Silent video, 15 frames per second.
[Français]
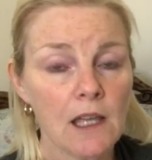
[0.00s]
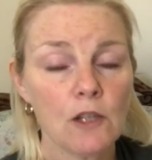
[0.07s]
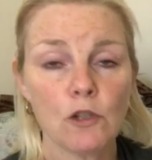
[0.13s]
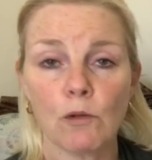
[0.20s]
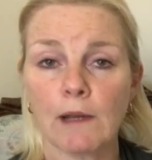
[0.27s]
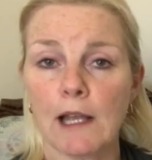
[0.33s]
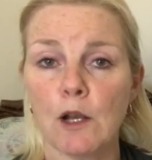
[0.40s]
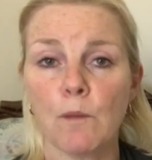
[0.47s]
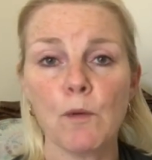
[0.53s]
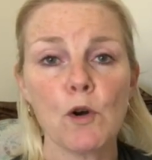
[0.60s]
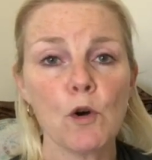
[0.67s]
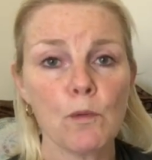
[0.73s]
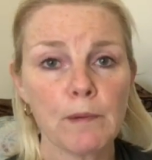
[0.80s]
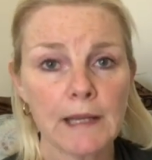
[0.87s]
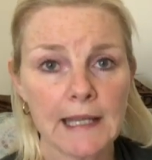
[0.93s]
Donc, elle n'a pas
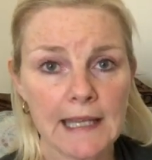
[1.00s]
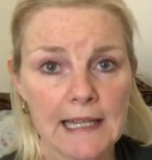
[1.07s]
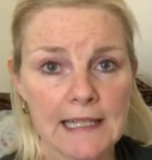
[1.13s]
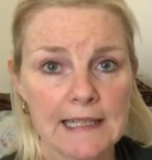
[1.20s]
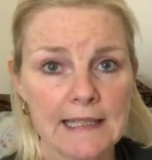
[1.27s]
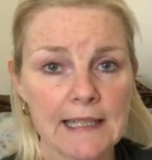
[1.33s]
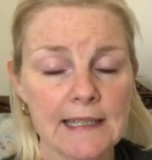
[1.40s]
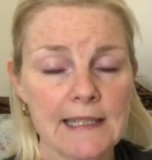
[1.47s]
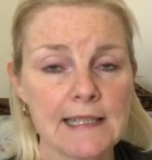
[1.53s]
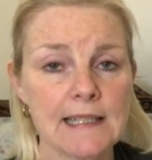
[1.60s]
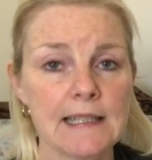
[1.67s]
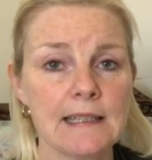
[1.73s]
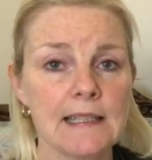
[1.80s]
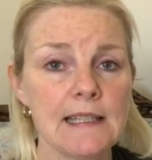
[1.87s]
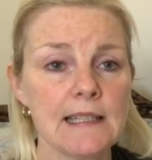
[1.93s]
compris qu'elle était
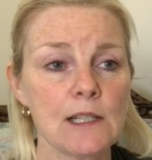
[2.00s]
décédée.